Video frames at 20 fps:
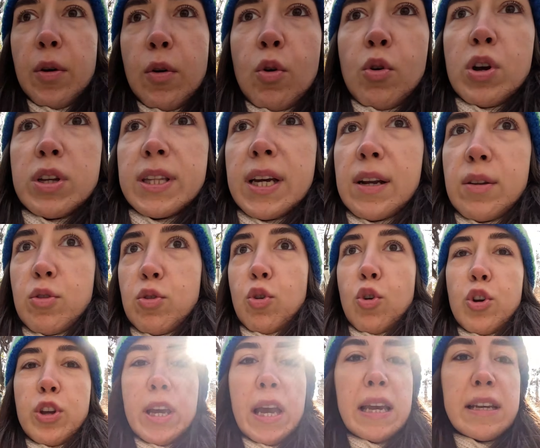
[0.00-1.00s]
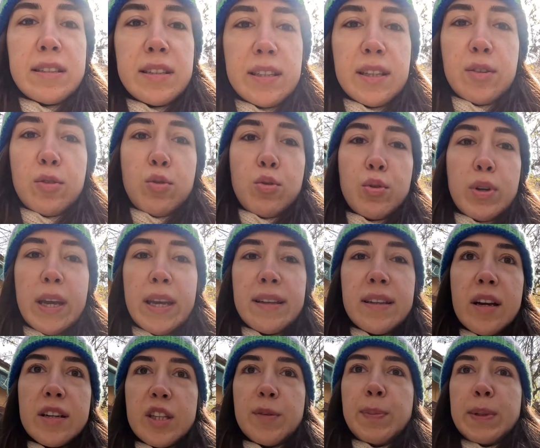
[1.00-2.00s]
o kadar zor geçti ki
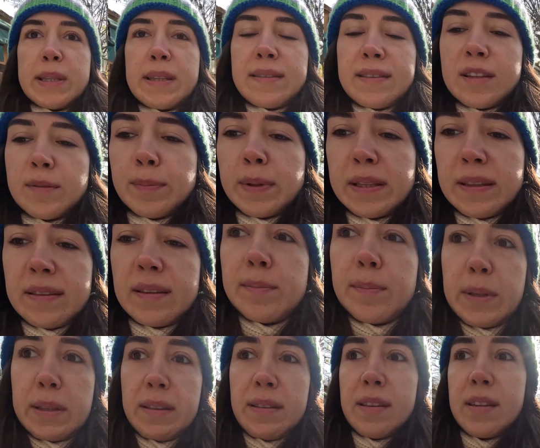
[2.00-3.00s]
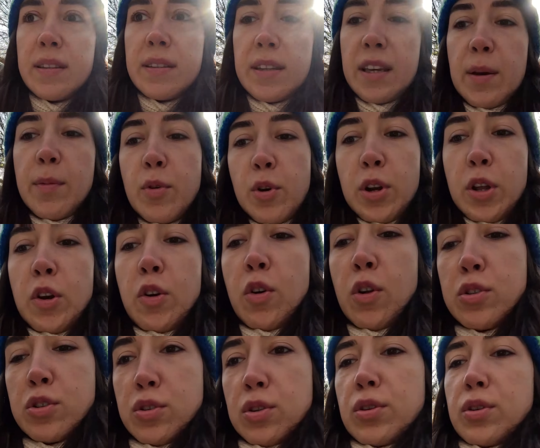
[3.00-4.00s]
sürekli hadi bitsin bitsin bitsin diye böyle
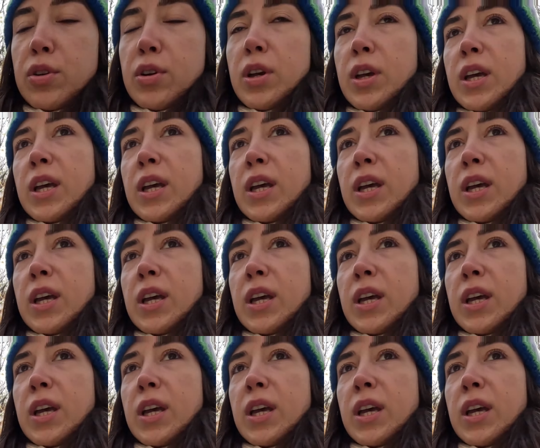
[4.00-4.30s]
yolculuk.